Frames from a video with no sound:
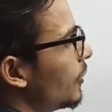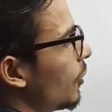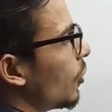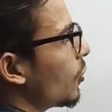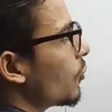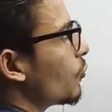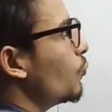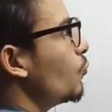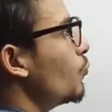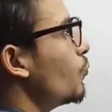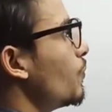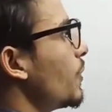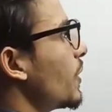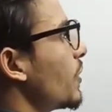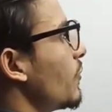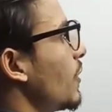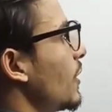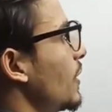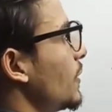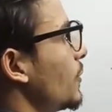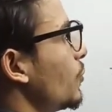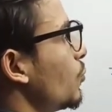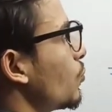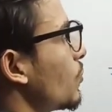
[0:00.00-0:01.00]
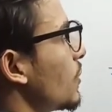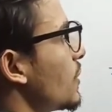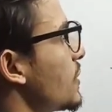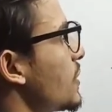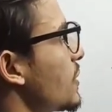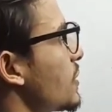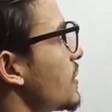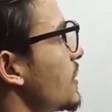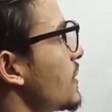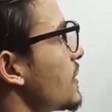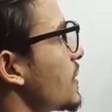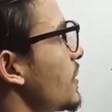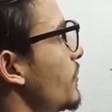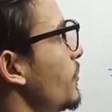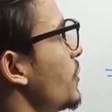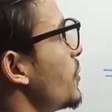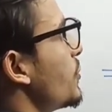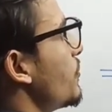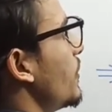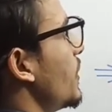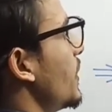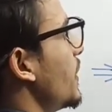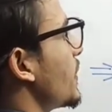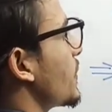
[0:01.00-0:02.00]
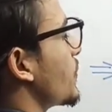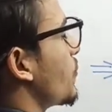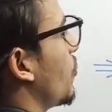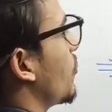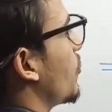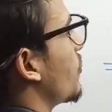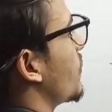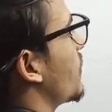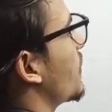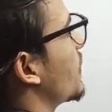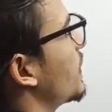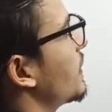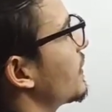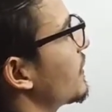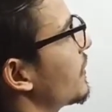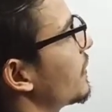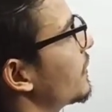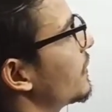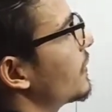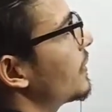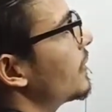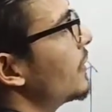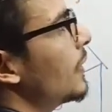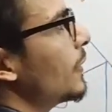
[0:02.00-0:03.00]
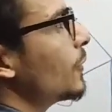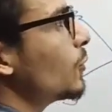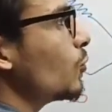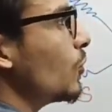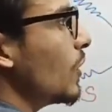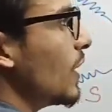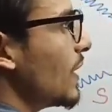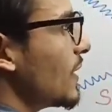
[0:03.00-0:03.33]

और ऊपर वाले दो रजिस्टेंस के बीच में एक शॉर्ट सर्किट कर दे तो